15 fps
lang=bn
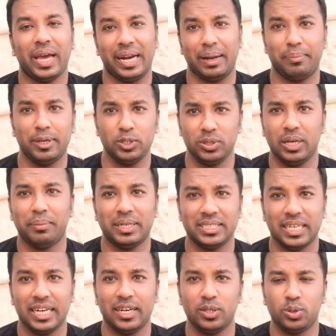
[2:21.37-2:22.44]
আর আপনারা যদি আমার
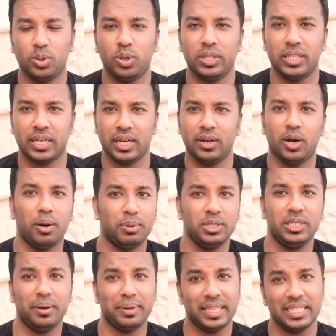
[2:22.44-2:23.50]
চ্যানেল নতুন হয়ে থাকেন
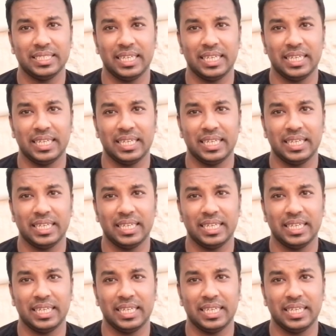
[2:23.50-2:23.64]
অবশ্যই আমাদের